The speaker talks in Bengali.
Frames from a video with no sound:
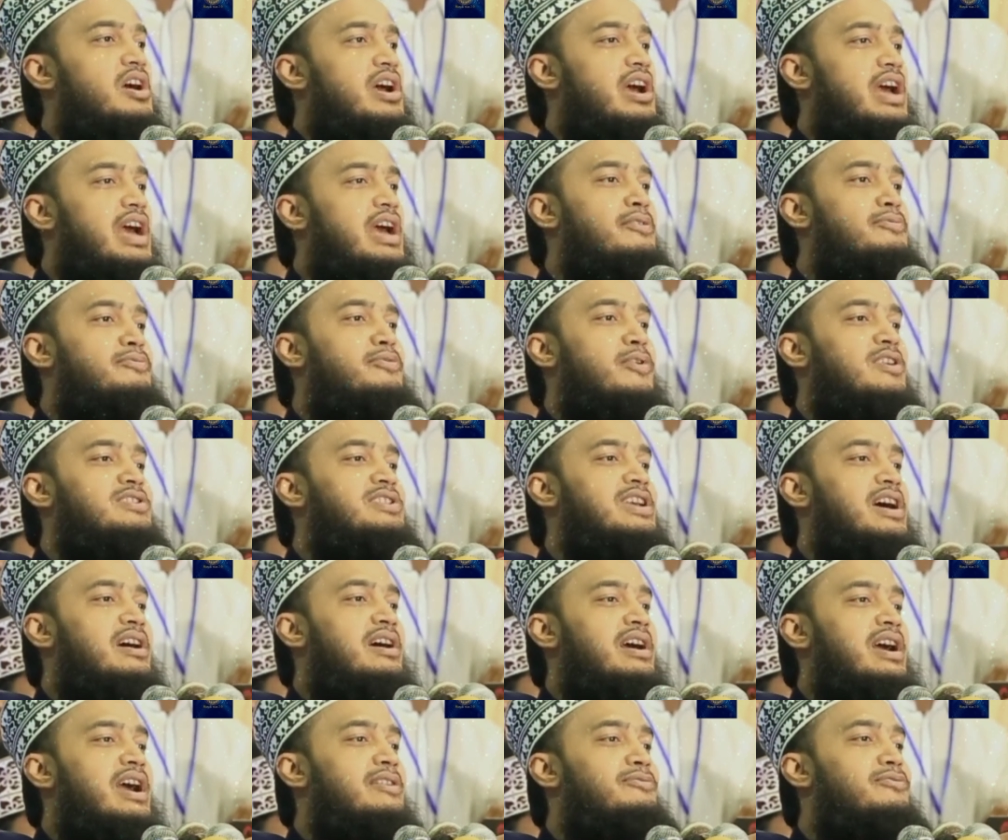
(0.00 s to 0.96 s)
এই ফজা
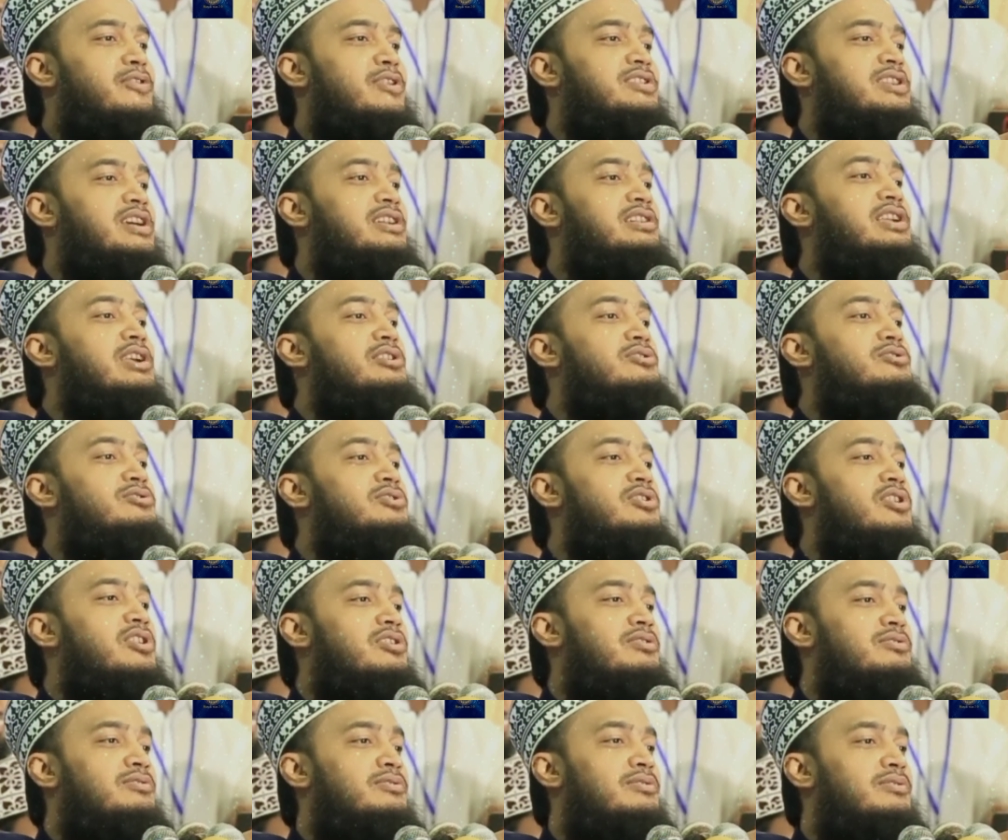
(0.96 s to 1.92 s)
এই ফজাকটার হুম
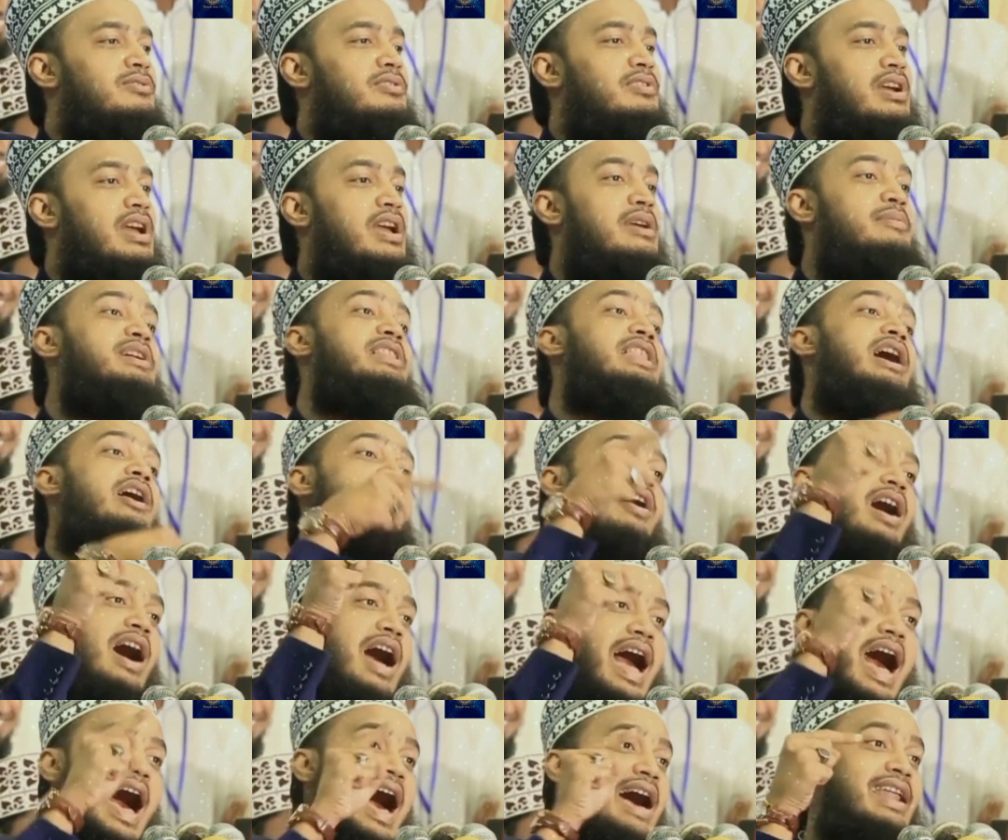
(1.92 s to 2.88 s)
এবার দেখো
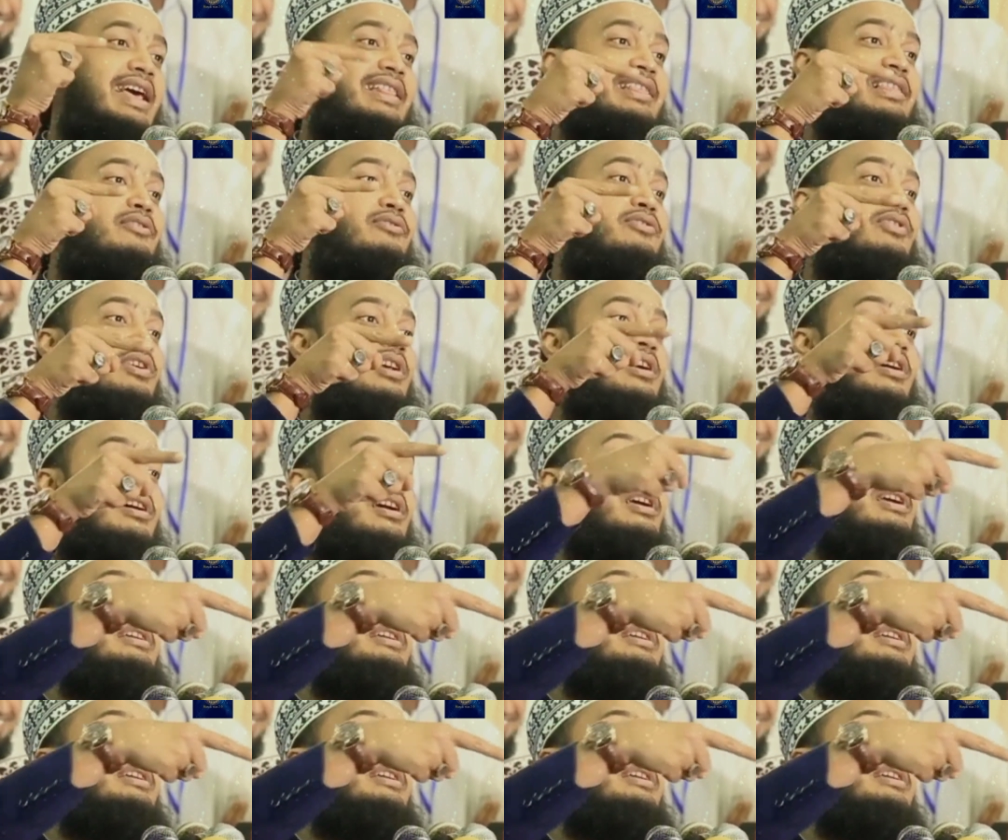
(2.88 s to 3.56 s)
আর এত পরে